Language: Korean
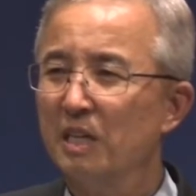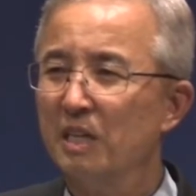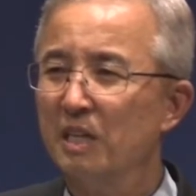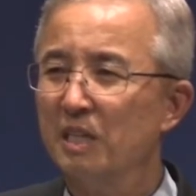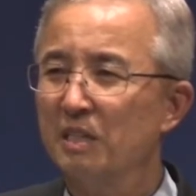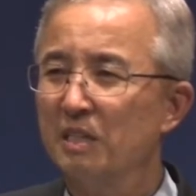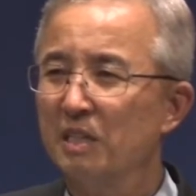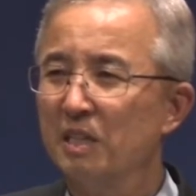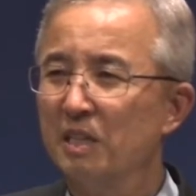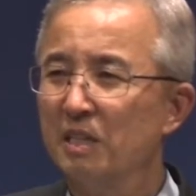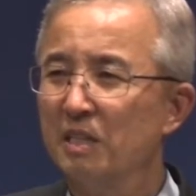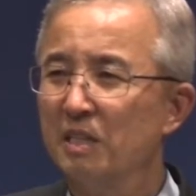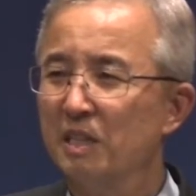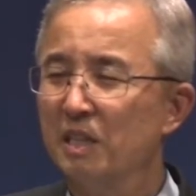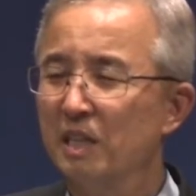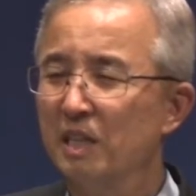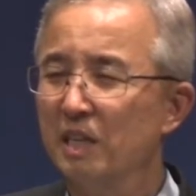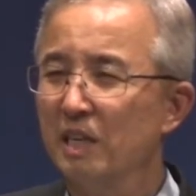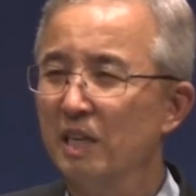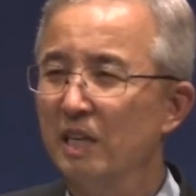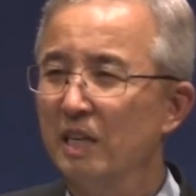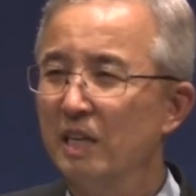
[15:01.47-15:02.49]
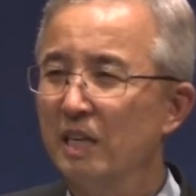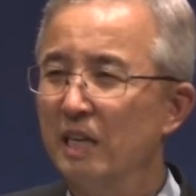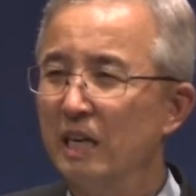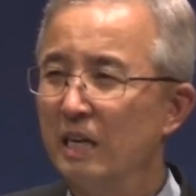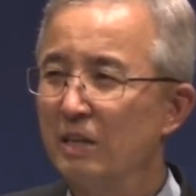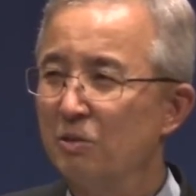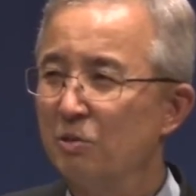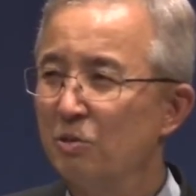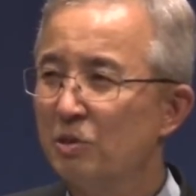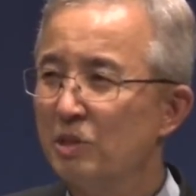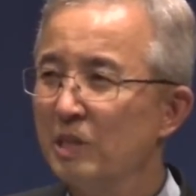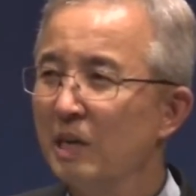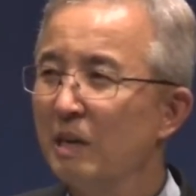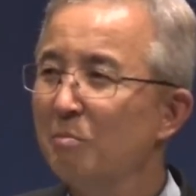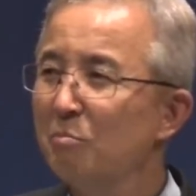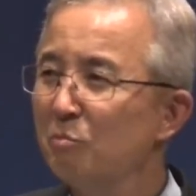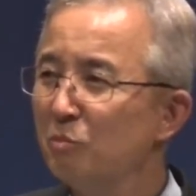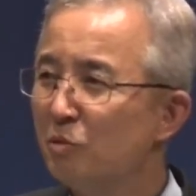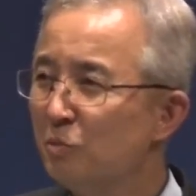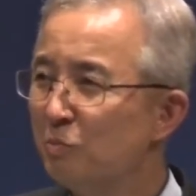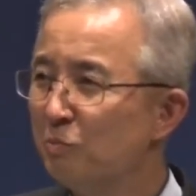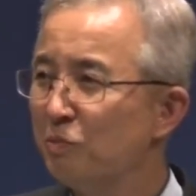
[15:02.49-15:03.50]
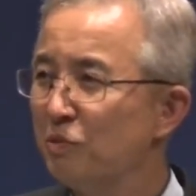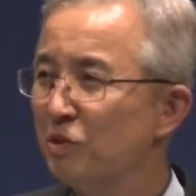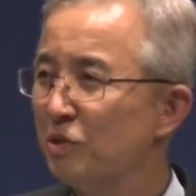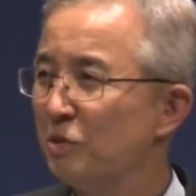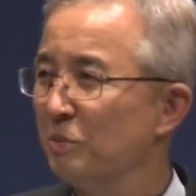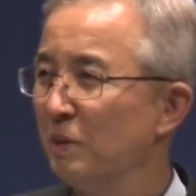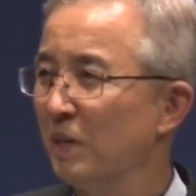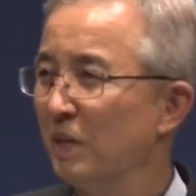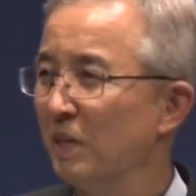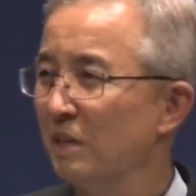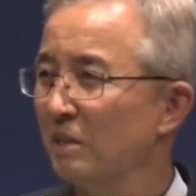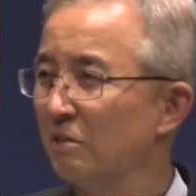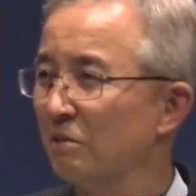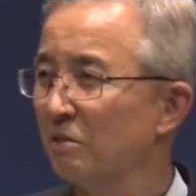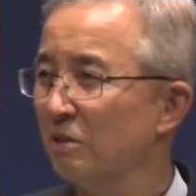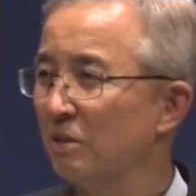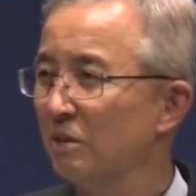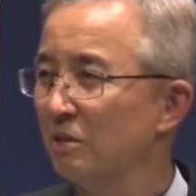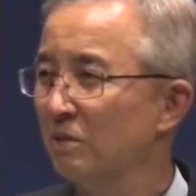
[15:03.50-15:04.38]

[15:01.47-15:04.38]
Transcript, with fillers: 나타날 때 가서 찬물 뿌리지 말라는 거예요.